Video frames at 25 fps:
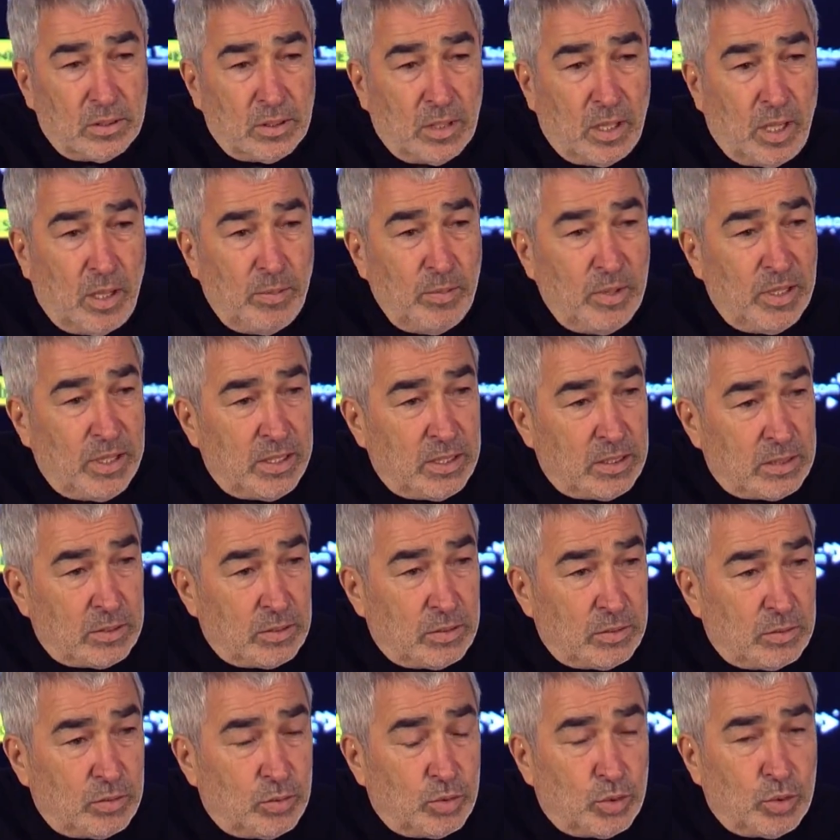Hamle
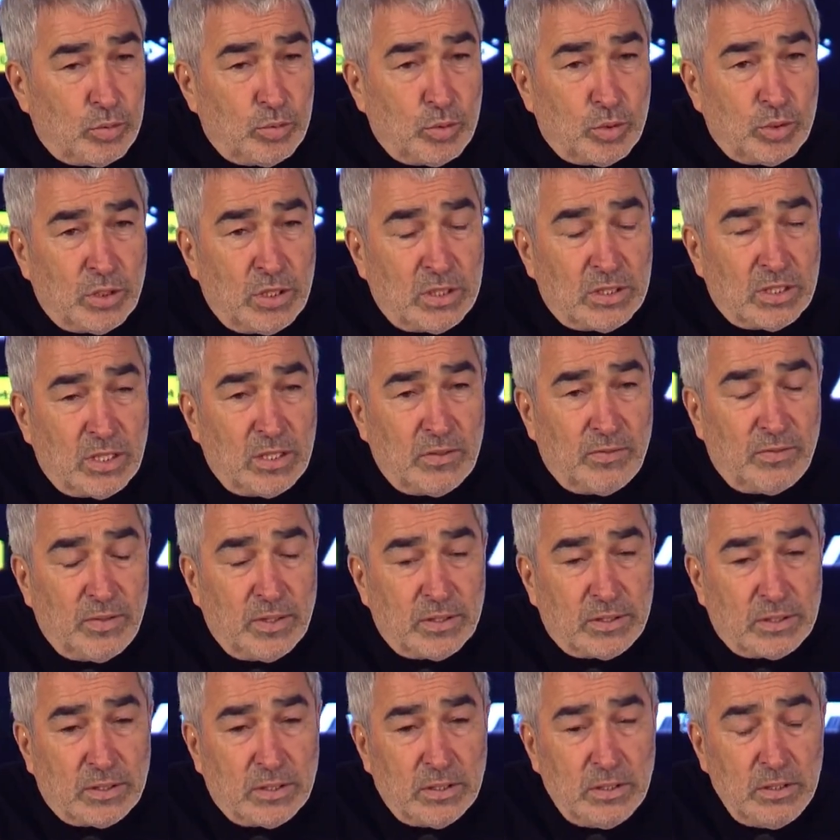gücümüzü de
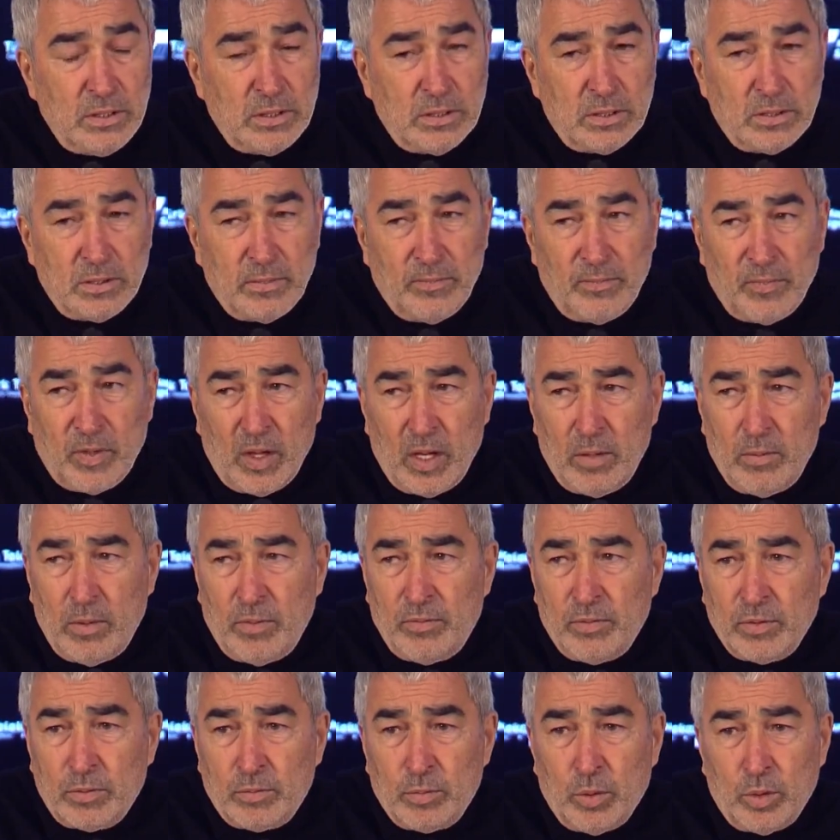zayıflattı. Ama
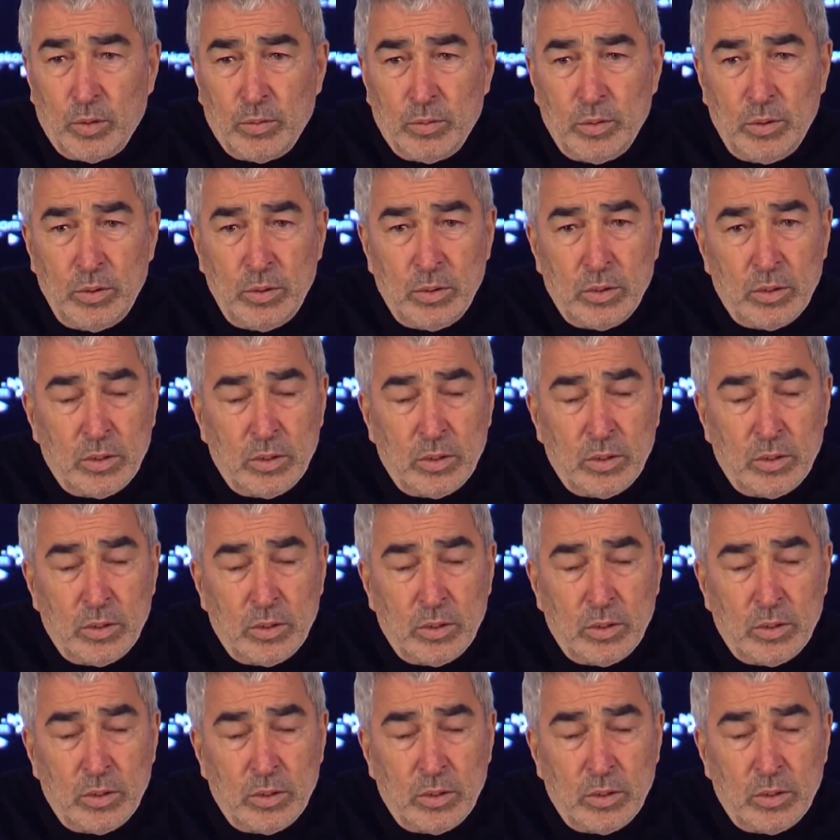futbol bu.